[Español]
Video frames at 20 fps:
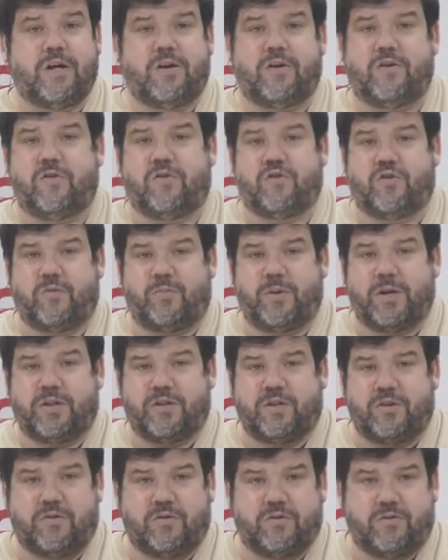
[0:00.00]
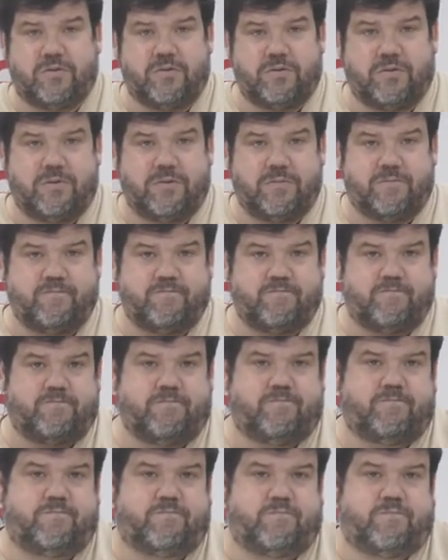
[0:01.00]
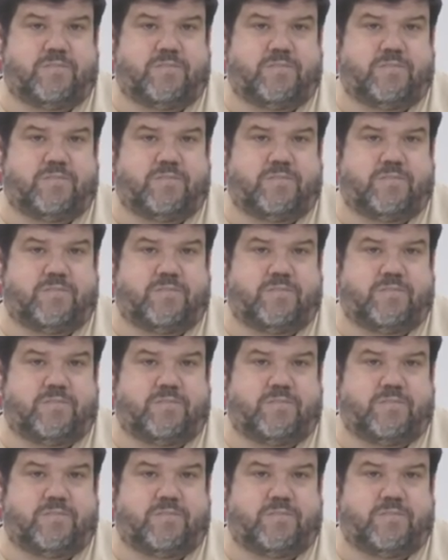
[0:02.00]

los comercios, eh,